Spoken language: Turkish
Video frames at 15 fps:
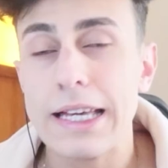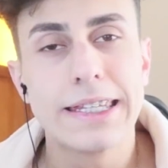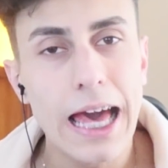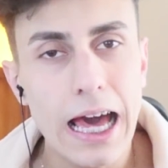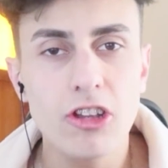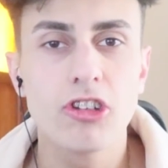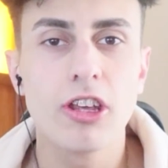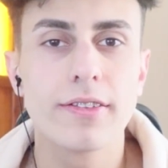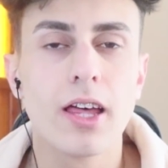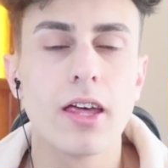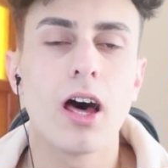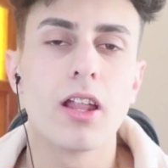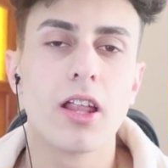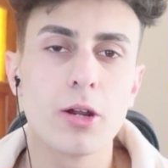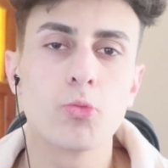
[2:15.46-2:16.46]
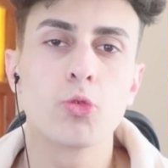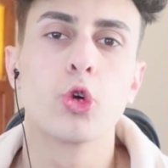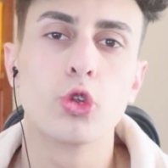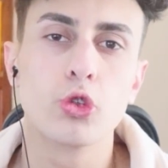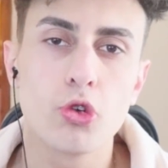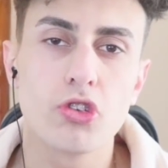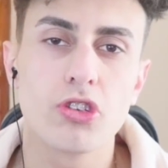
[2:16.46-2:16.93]
E gerçekten alarım
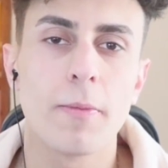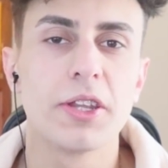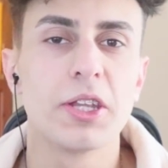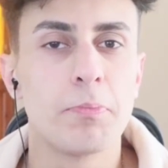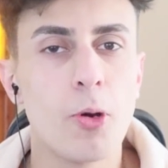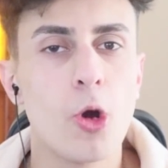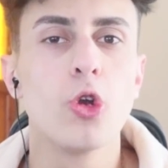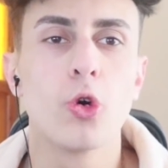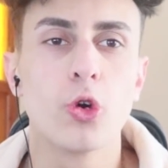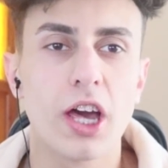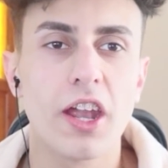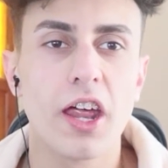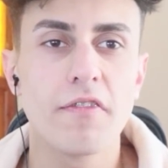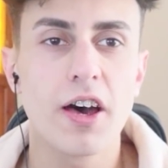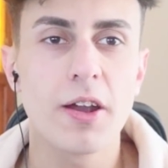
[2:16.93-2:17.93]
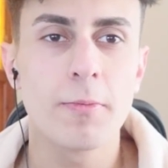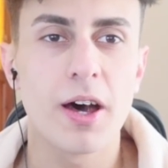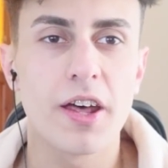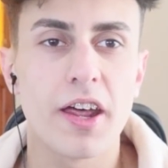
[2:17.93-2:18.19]
kurduğunuz zaman da böyle uyanan var mı